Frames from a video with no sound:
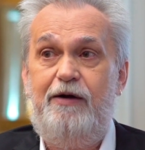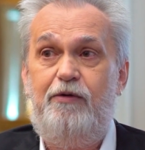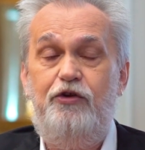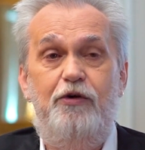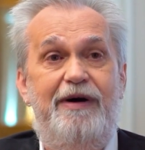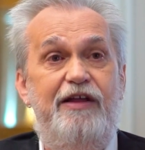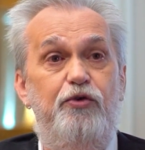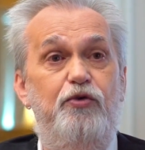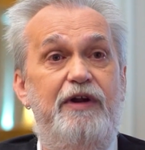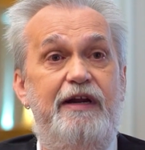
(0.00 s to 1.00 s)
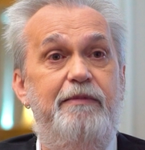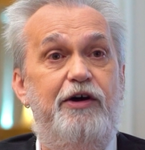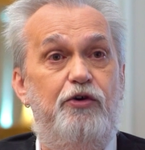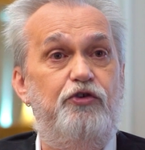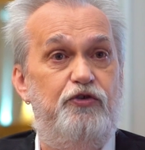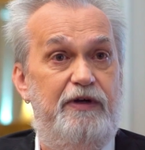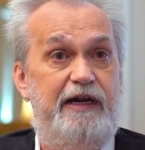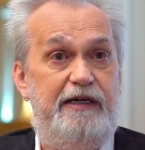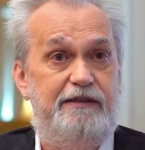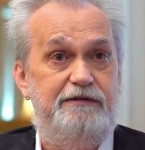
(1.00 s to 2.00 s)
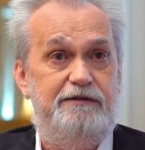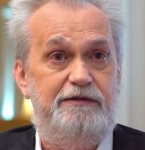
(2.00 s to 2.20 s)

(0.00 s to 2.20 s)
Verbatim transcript: cuando más duran, mejor suenan.